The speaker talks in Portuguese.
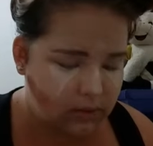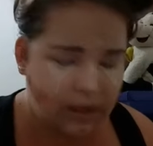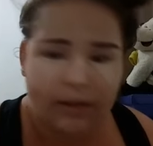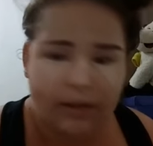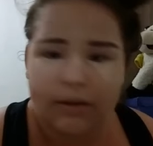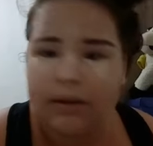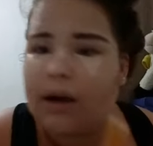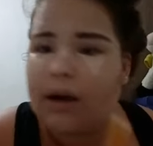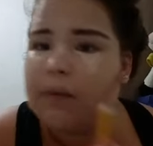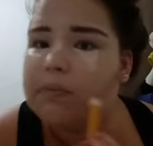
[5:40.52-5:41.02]
do
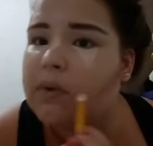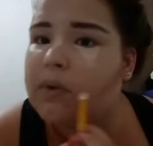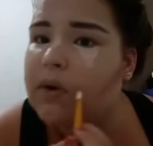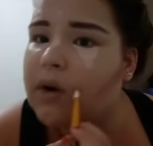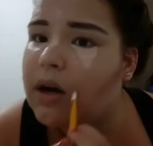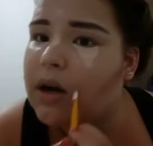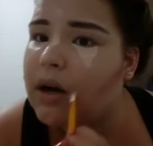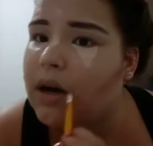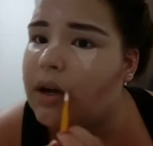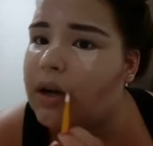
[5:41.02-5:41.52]
lado da
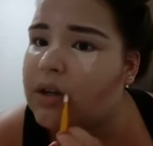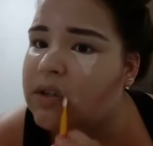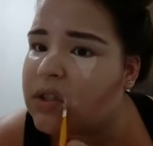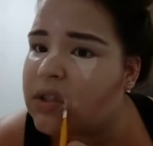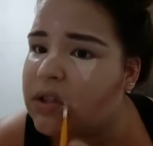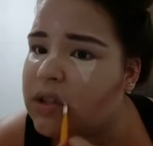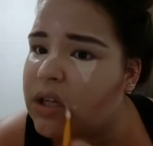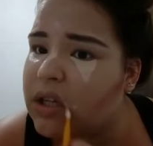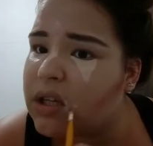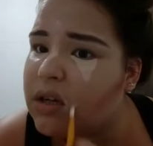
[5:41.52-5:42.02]
boca. Acho
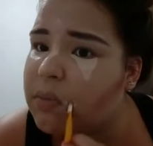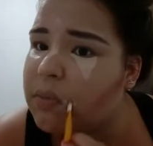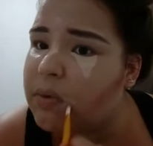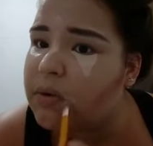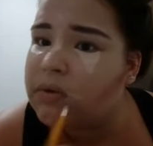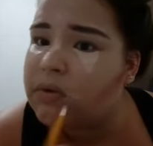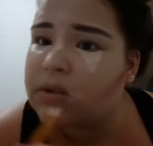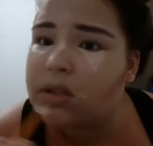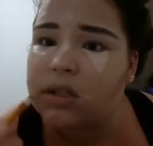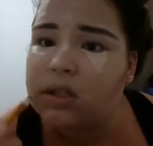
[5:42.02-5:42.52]
que não tá dando
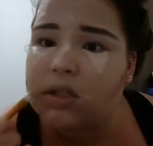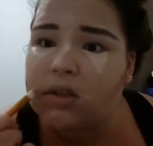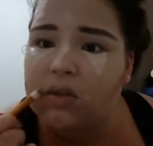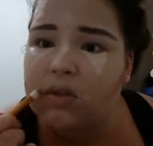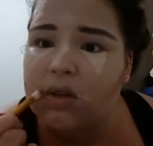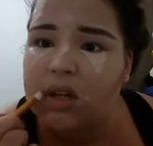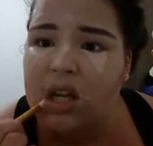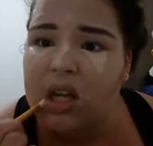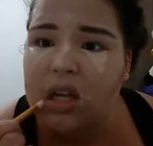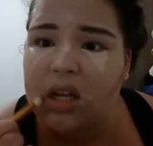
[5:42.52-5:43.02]
pra vocês
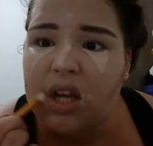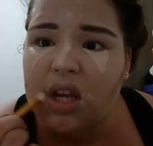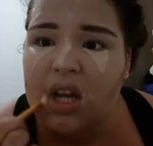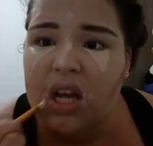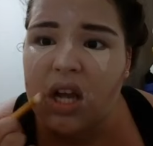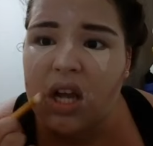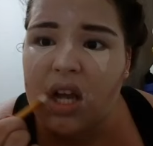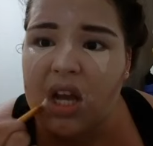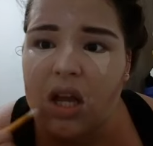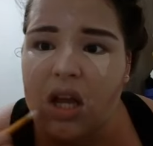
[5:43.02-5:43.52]
verem.
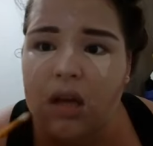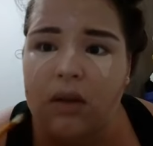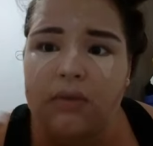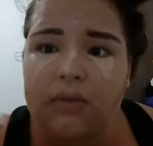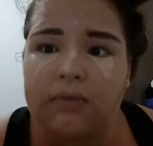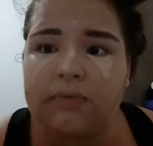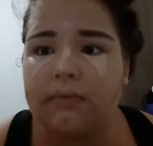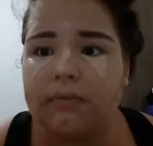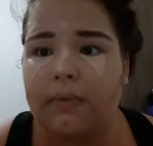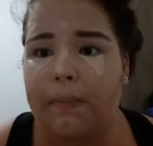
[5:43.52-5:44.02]

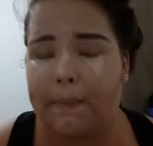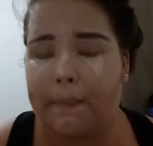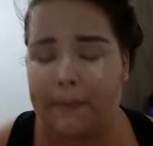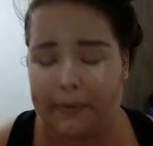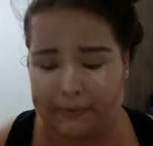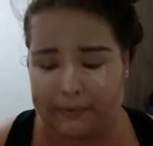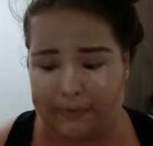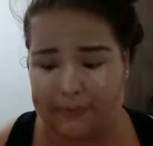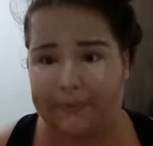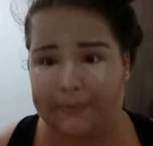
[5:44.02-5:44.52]

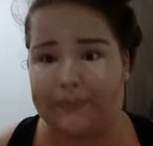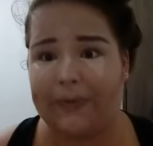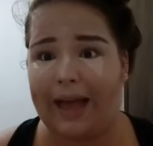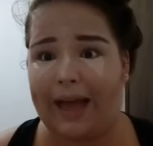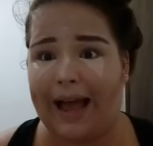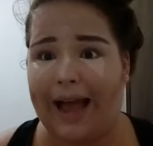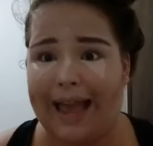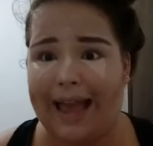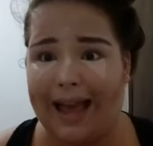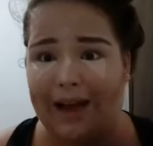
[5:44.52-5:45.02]
Pronto.
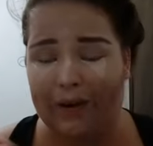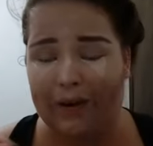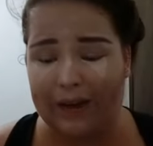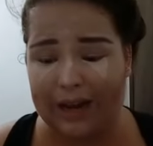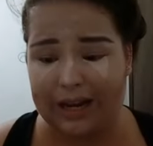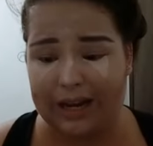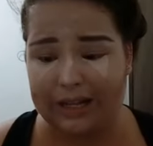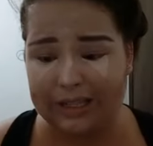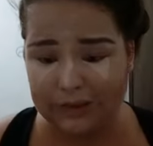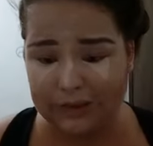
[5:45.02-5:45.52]
Aí
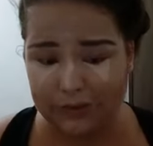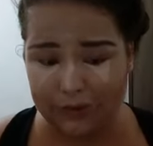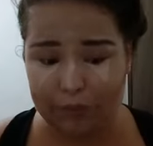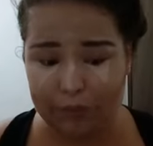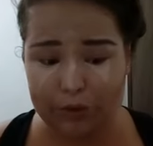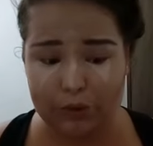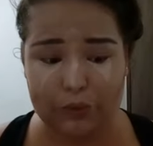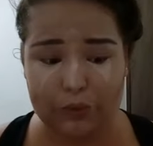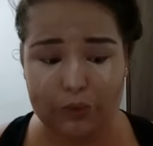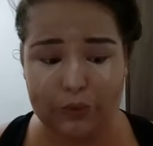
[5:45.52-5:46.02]
agora ela
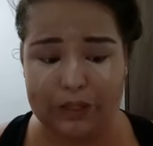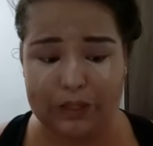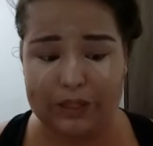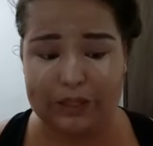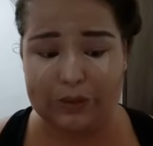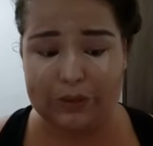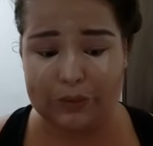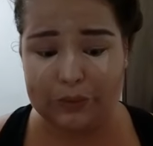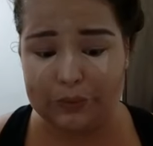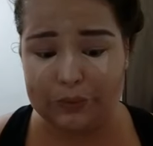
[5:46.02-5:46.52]
esfuma tudo
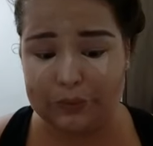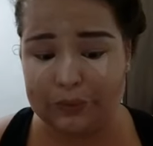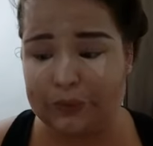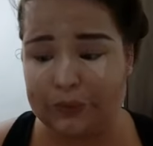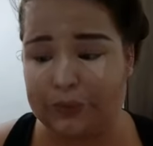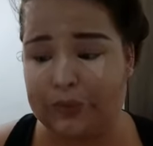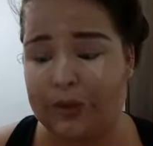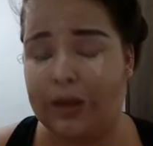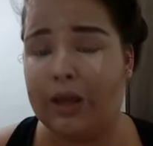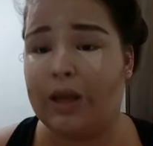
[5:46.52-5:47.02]
isso
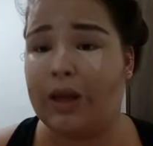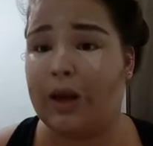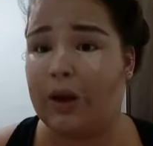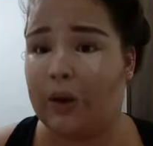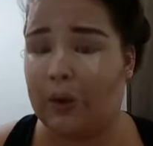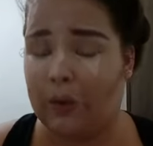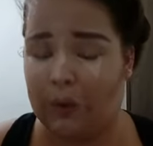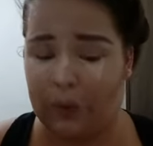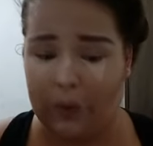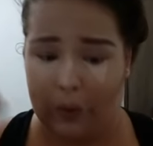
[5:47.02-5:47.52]

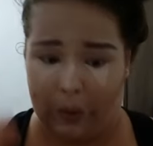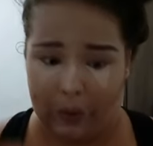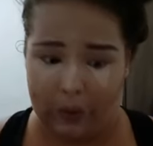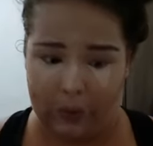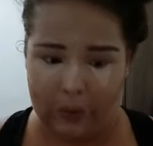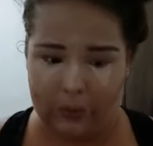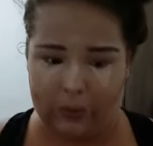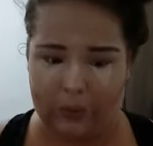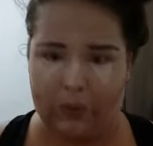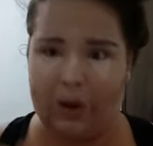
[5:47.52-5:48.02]
com
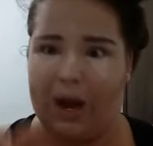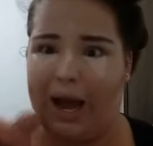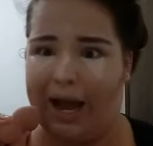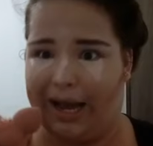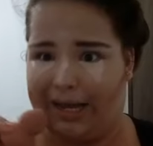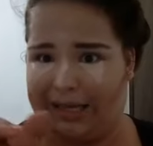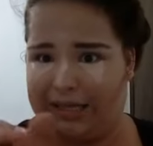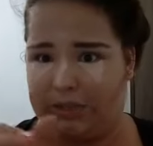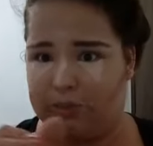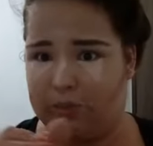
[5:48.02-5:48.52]

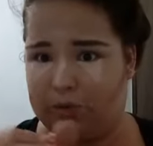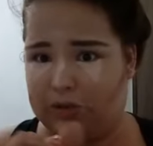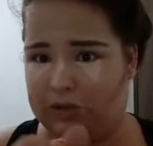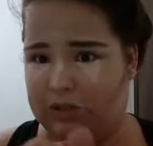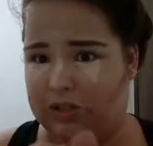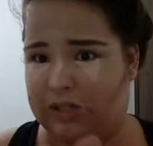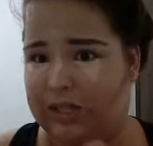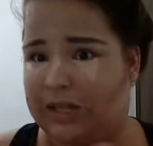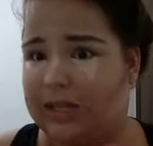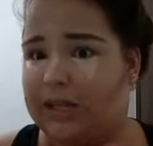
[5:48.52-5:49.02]
a
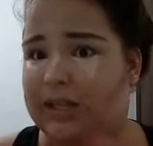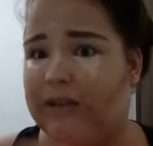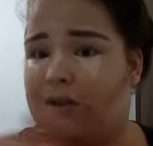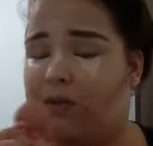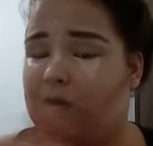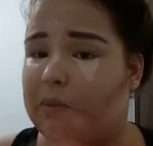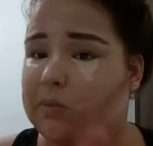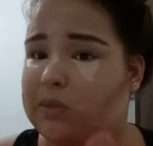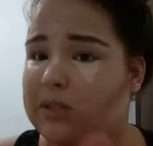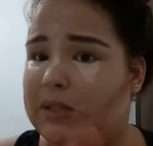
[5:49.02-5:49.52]
esponjinha.
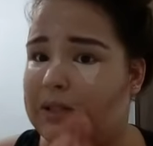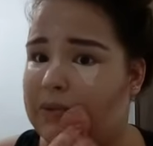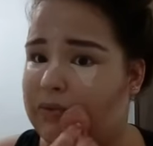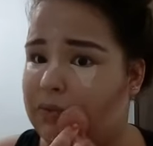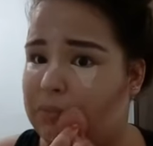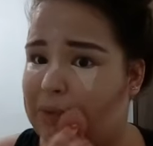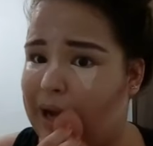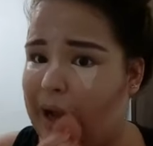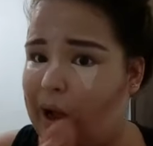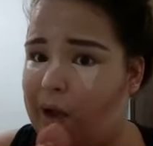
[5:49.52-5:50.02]
Então vamos
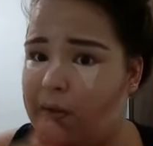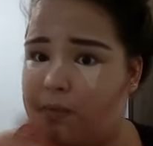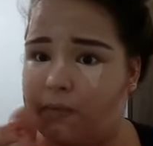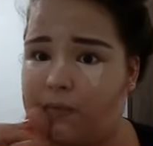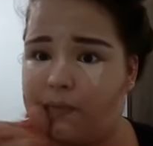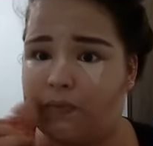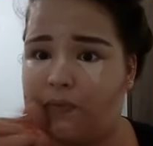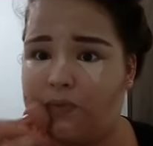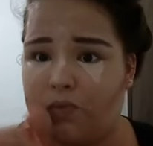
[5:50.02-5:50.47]
esfumar.